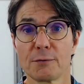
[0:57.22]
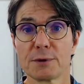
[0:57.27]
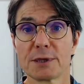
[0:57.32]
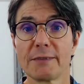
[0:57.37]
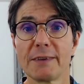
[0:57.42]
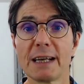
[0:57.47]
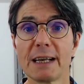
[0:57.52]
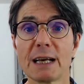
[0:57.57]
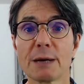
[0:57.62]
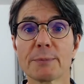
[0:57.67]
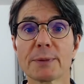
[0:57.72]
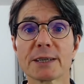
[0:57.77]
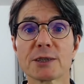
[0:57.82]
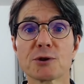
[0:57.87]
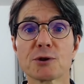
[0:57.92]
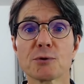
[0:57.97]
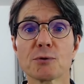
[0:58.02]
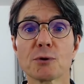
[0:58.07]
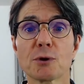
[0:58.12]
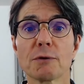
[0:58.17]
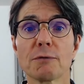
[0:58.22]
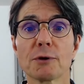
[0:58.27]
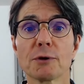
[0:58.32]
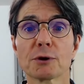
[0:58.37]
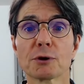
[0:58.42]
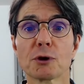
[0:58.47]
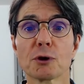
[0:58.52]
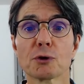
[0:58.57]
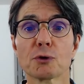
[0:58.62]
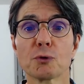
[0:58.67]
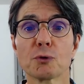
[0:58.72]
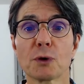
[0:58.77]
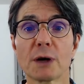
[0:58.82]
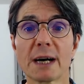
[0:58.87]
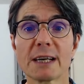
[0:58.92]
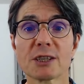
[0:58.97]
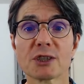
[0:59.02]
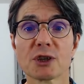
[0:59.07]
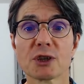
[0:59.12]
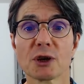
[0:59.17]
Vous avez l'impression que votre
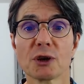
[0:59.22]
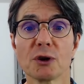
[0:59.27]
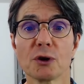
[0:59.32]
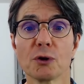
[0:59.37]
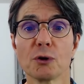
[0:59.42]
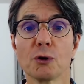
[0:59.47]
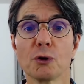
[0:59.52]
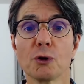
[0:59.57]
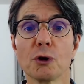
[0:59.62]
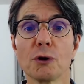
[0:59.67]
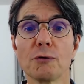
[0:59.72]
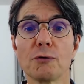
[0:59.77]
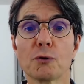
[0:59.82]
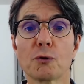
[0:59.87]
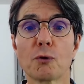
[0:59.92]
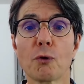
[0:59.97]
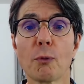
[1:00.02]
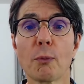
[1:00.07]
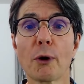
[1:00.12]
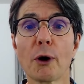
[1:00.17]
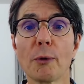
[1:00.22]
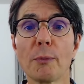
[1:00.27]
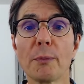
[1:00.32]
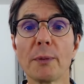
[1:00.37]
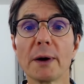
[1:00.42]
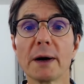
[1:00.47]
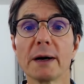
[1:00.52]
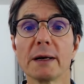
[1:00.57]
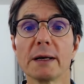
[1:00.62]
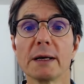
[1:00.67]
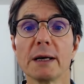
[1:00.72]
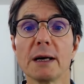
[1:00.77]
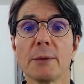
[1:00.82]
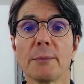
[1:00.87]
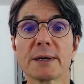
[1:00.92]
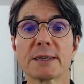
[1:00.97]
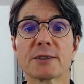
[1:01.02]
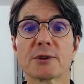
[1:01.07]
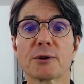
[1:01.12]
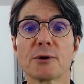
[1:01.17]
entourage ne vous comprend pas
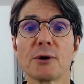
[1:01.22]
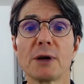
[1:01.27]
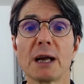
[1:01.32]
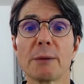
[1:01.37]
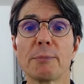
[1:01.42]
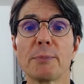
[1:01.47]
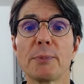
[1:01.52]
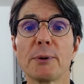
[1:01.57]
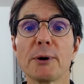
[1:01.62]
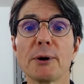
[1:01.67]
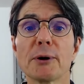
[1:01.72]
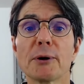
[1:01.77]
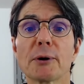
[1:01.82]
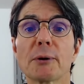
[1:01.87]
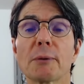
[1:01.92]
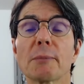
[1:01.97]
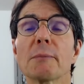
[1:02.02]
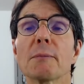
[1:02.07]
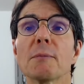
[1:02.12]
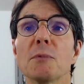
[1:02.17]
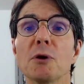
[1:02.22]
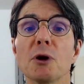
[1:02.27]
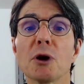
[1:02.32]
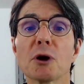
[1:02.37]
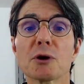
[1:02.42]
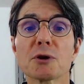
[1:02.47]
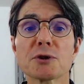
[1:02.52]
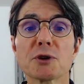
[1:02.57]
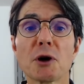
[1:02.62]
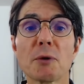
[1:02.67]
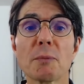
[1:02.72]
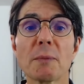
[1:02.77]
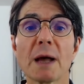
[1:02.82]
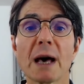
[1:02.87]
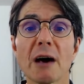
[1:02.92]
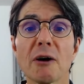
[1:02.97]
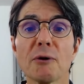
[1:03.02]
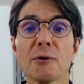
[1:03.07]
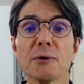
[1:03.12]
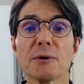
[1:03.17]
parce que la peur leur semble
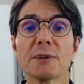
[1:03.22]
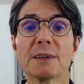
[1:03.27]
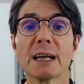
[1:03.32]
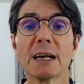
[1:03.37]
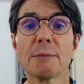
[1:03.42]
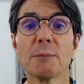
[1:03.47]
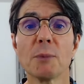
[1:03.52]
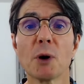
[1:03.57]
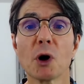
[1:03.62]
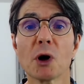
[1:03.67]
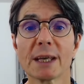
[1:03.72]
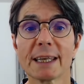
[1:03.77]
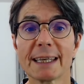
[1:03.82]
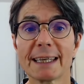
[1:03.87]
à eux tellement